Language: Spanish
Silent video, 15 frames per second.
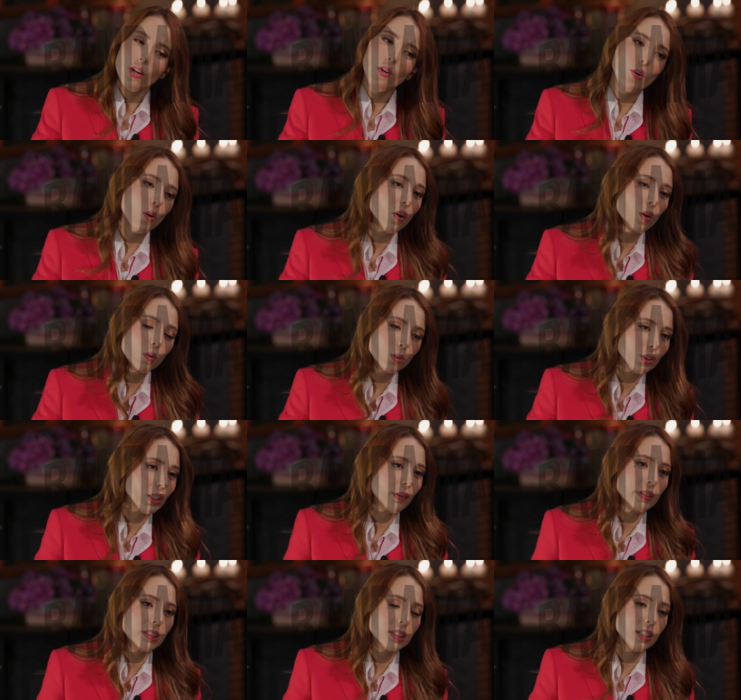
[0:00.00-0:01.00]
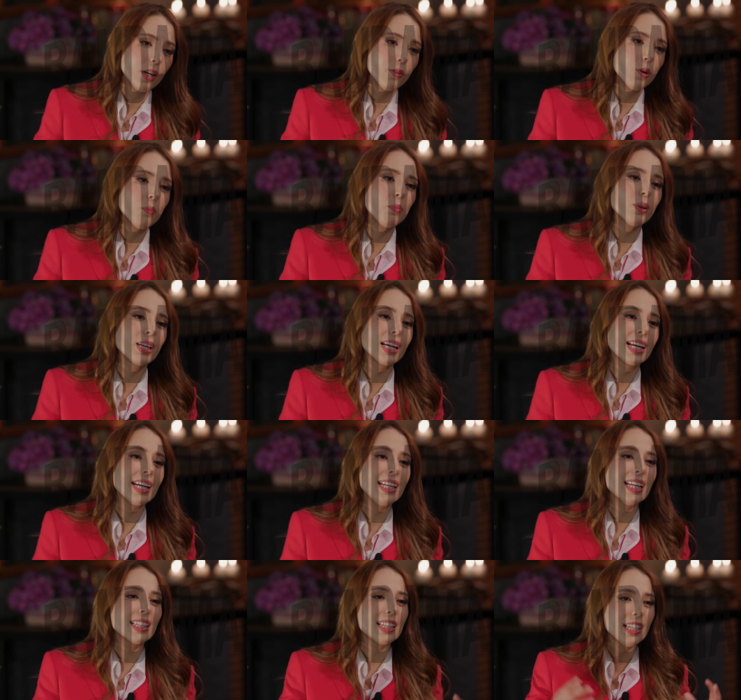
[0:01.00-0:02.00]
No le gustaba irse en avión porque
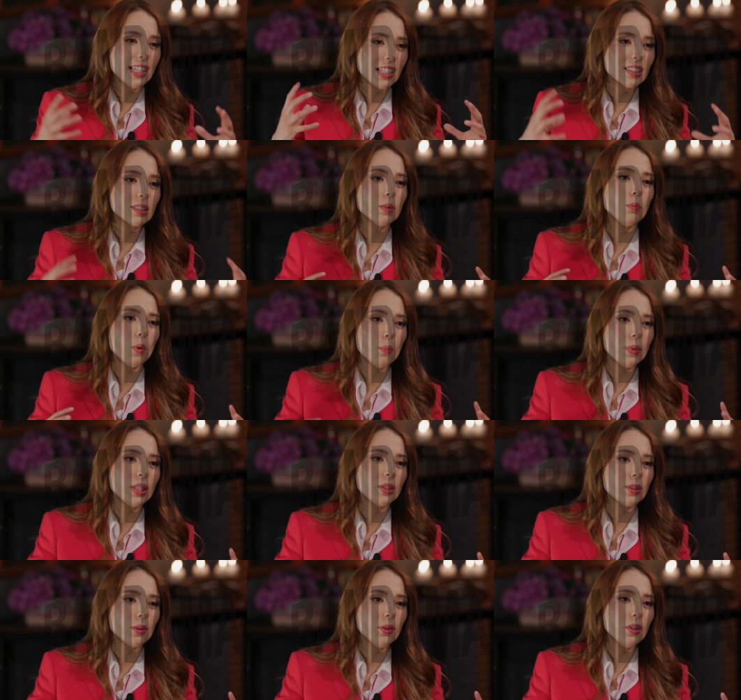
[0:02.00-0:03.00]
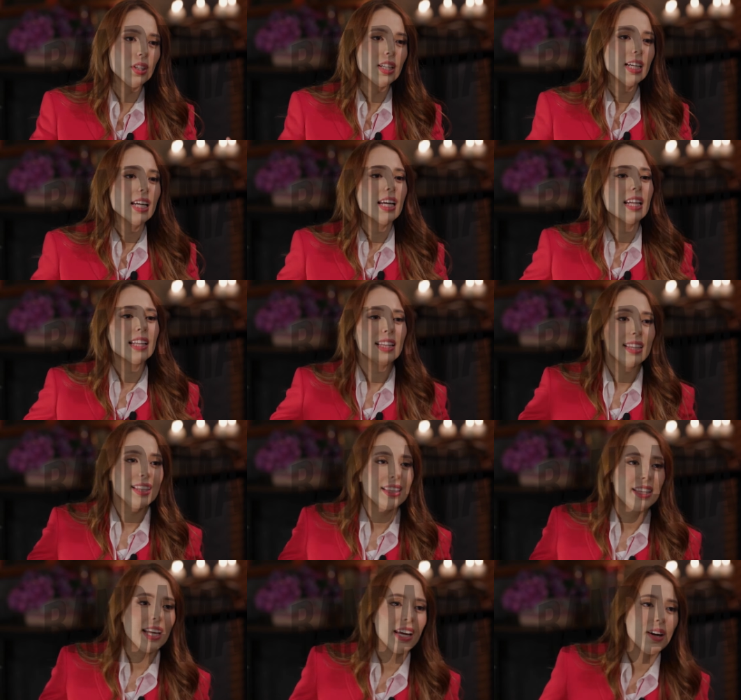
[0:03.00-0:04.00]
quería tener ese momento
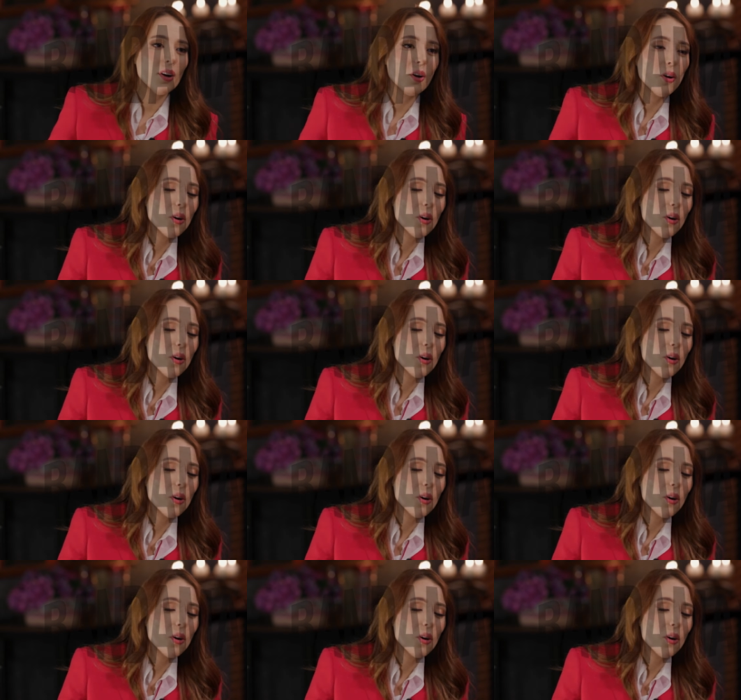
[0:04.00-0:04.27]
de